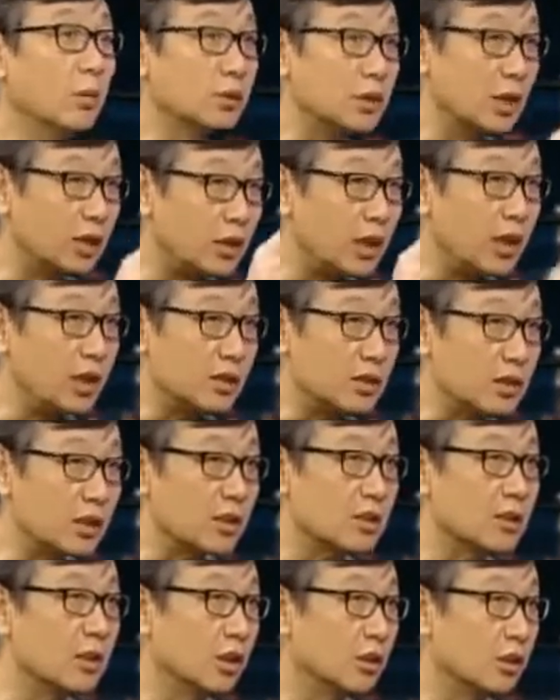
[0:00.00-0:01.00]
国在内
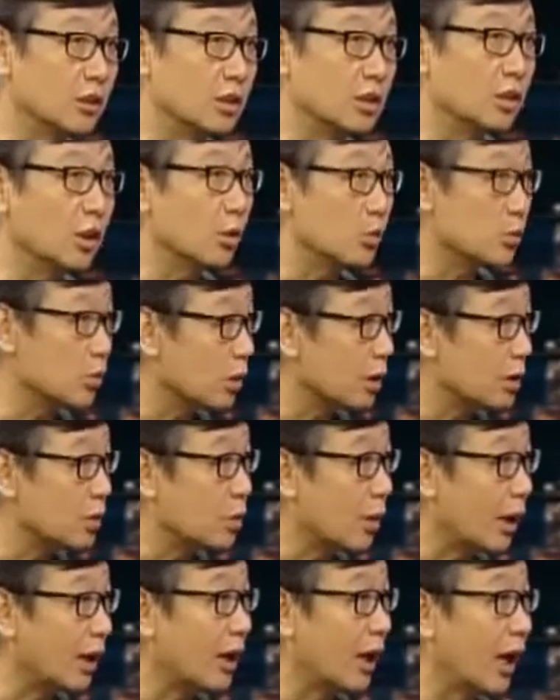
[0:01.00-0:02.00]
政上的这套宣
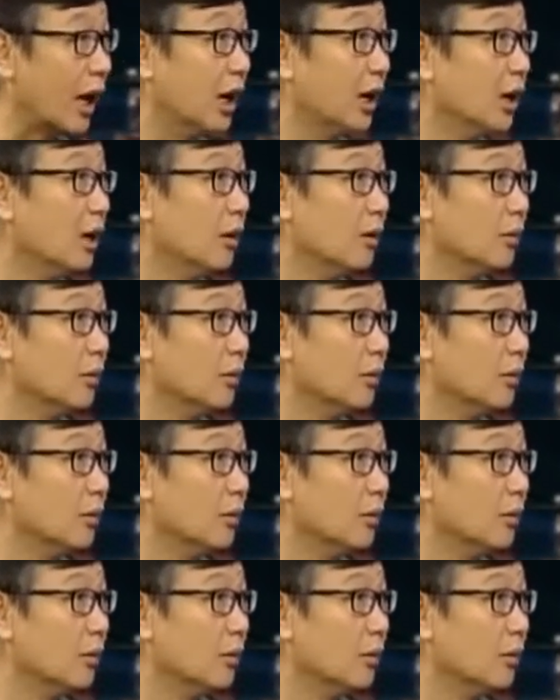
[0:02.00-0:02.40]
传啊，